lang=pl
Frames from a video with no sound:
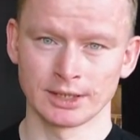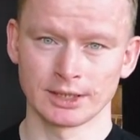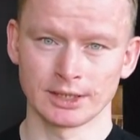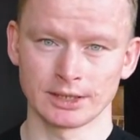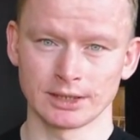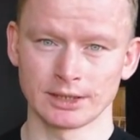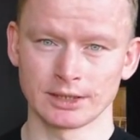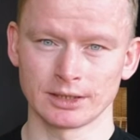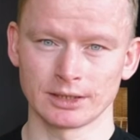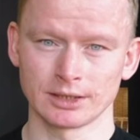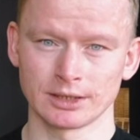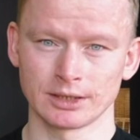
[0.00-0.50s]

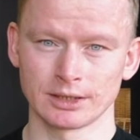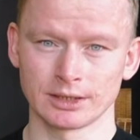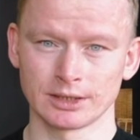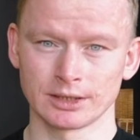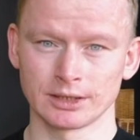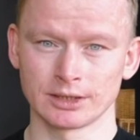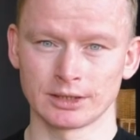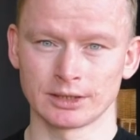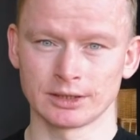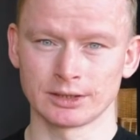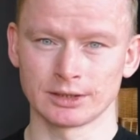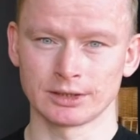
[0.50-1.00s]

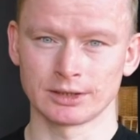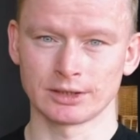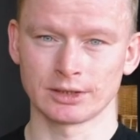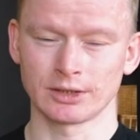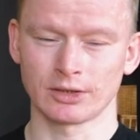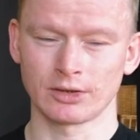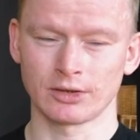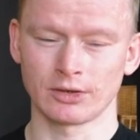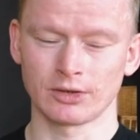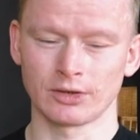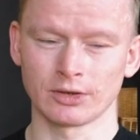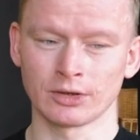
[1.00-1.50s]
e,
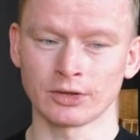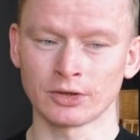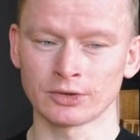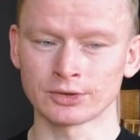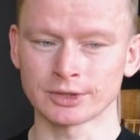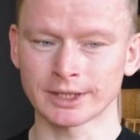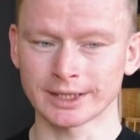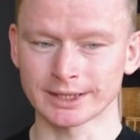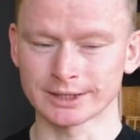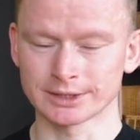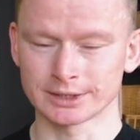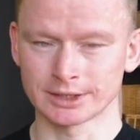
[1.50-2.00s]
o
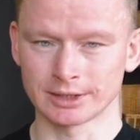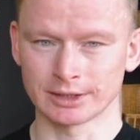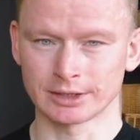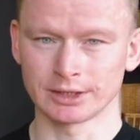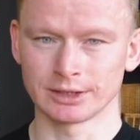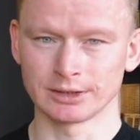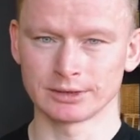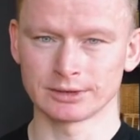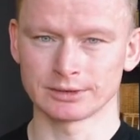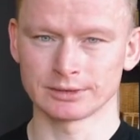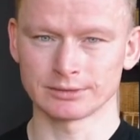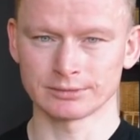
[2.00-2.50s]
kontekście
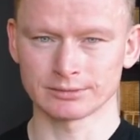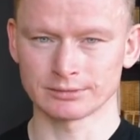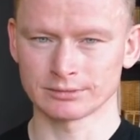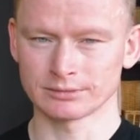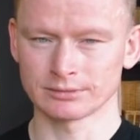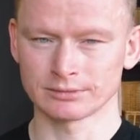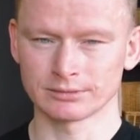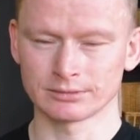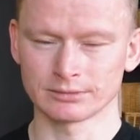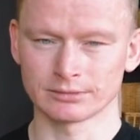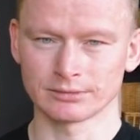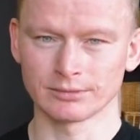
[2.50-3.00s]

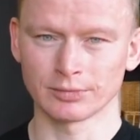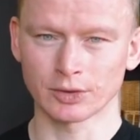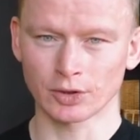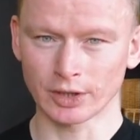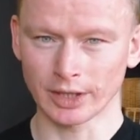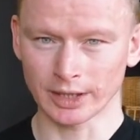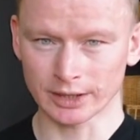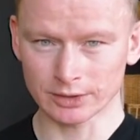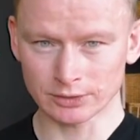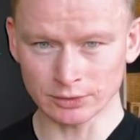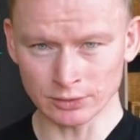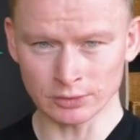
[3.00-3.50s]
mm,
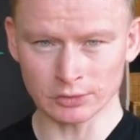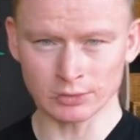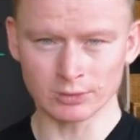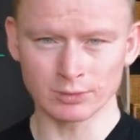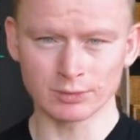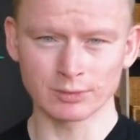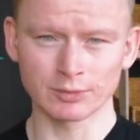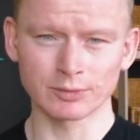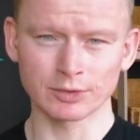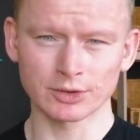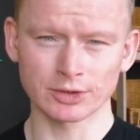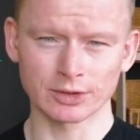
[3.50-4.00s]
projektu,
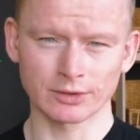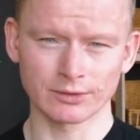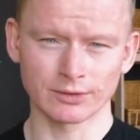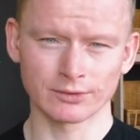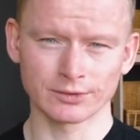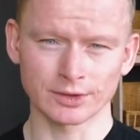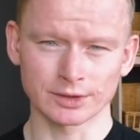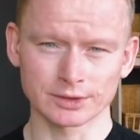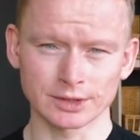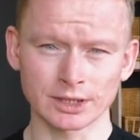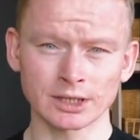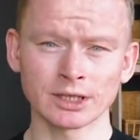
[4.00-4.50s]
zdobyć
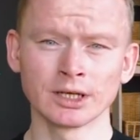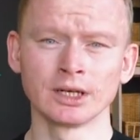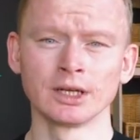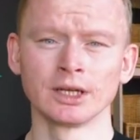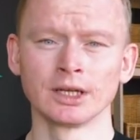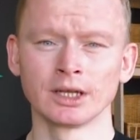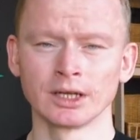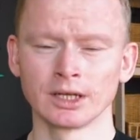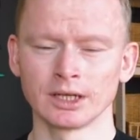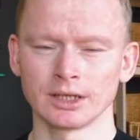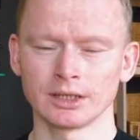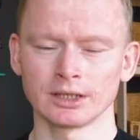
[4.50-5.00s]
nową wiedzę.
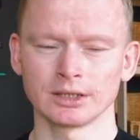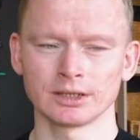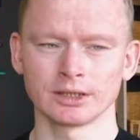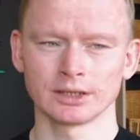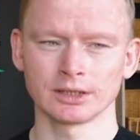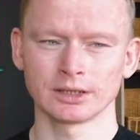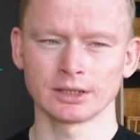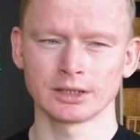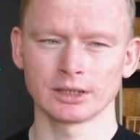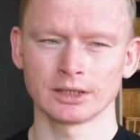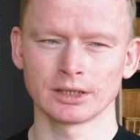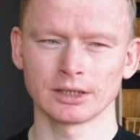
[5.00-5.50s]

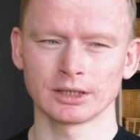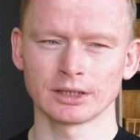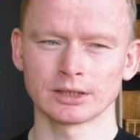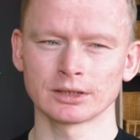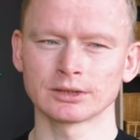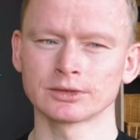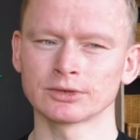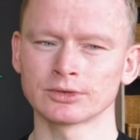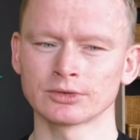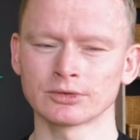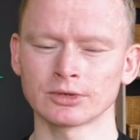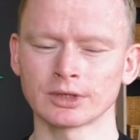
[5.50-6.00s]
E,
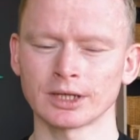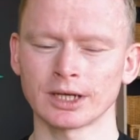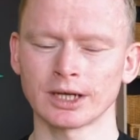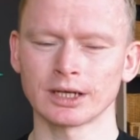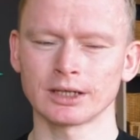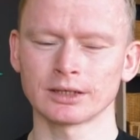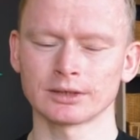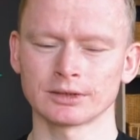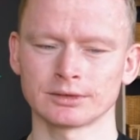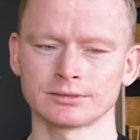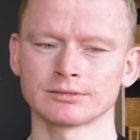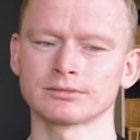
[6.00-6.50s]

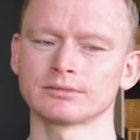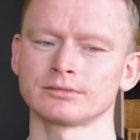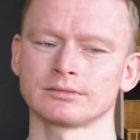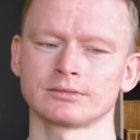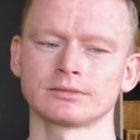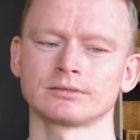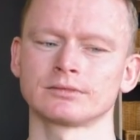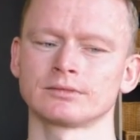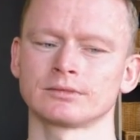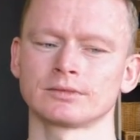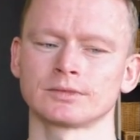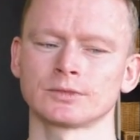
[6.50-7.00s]
druga,
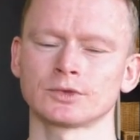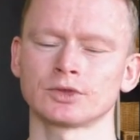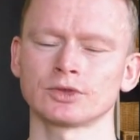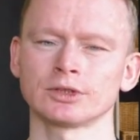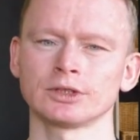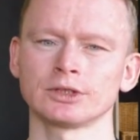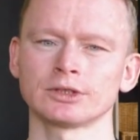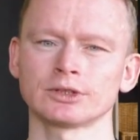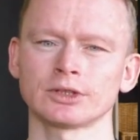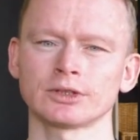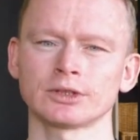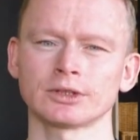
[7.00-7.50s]

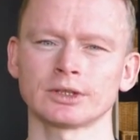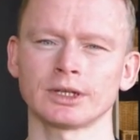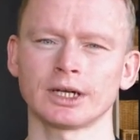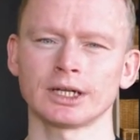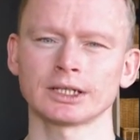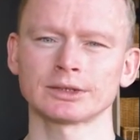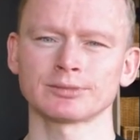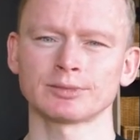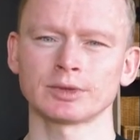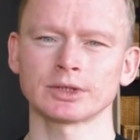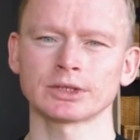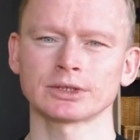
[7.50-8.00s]
drugi istotny
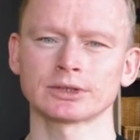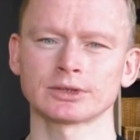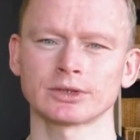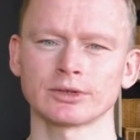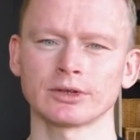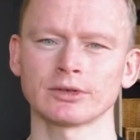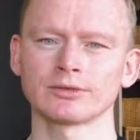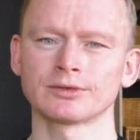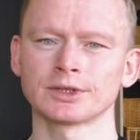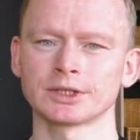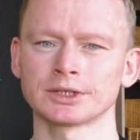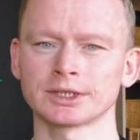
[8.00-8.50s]
aspekt
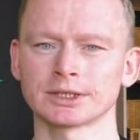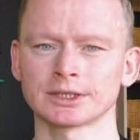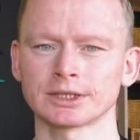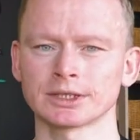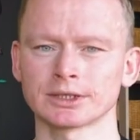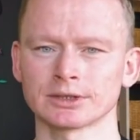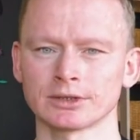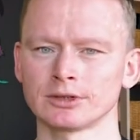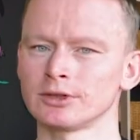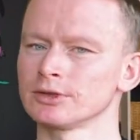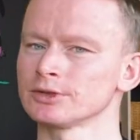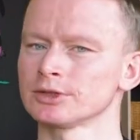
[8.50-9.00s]
to wiedza
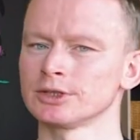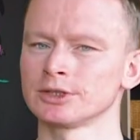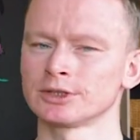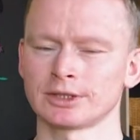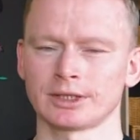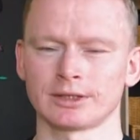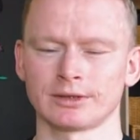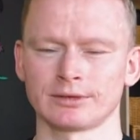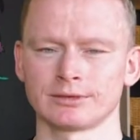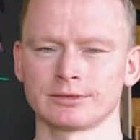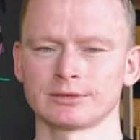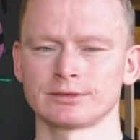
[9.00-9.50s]

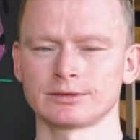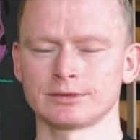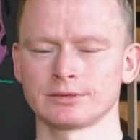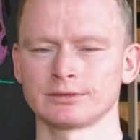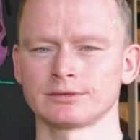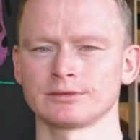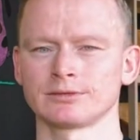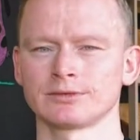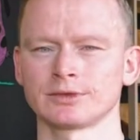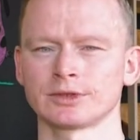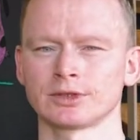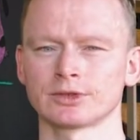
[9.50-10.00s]
technologiczna.
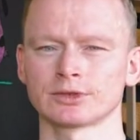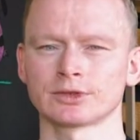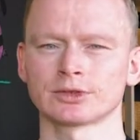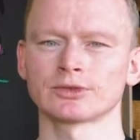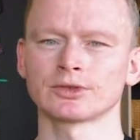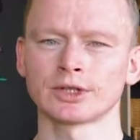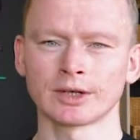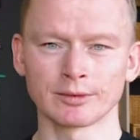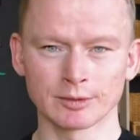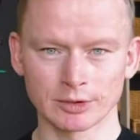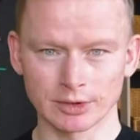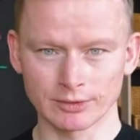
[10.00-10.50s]

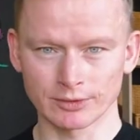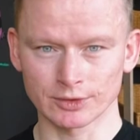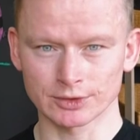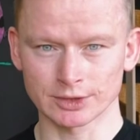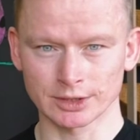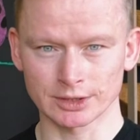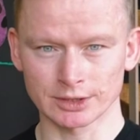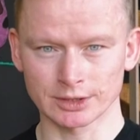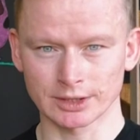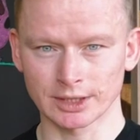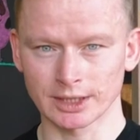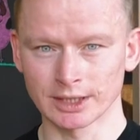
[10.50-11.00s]
Wykorzystujemy
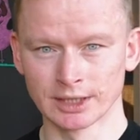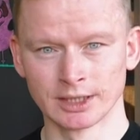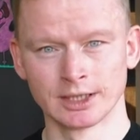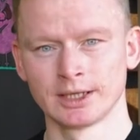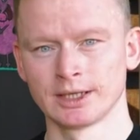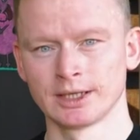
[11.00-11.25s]
nowoczesne